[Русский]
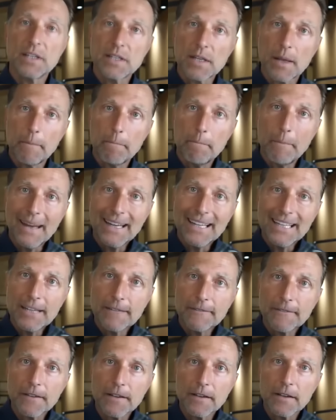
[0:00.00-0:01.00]
два из
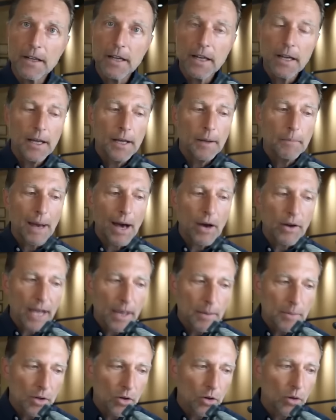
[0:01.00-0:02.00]
множества
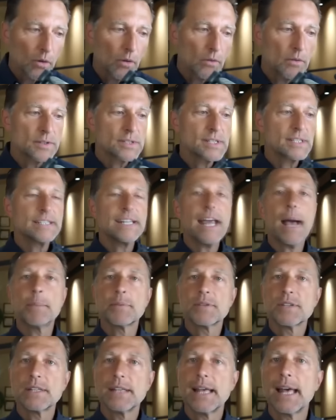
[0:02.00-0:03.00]
этих биохимических
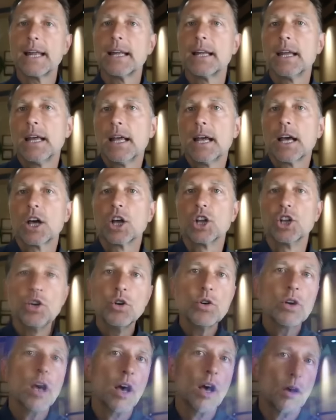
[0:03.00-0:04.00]
шагов,
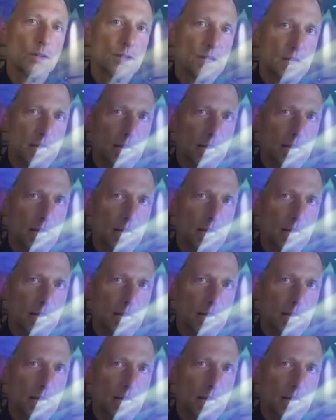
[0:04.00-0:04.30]
необходимых для